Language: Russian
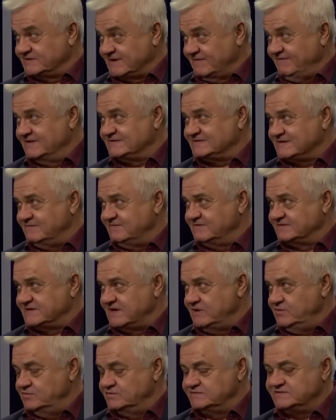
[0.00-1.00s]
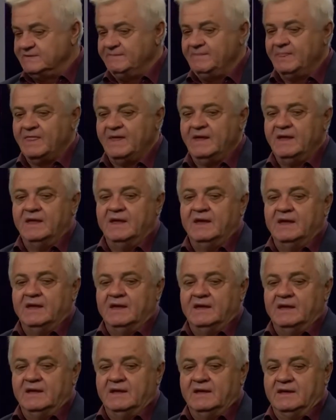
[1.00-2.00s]
Советского Союза. Еще, да.
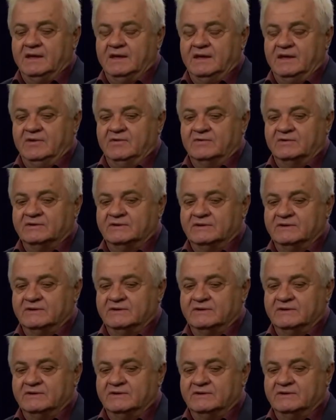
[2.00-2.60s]
И он